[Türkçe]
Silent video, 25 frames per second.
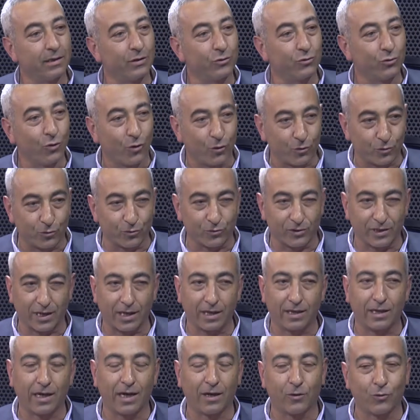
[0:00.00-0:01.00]
çok güzel.
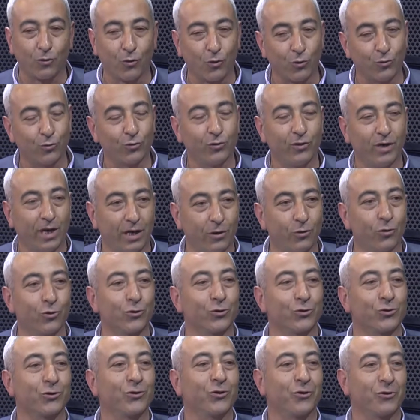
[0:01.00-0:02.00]
Yani o günleri
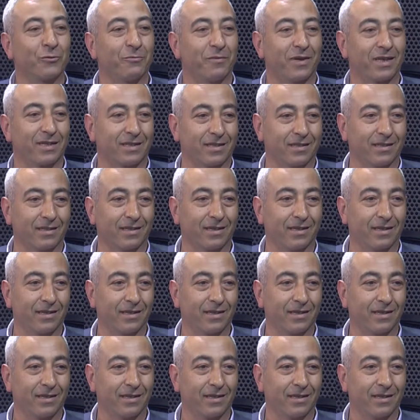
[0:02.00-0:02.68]
özlüyorum aslında.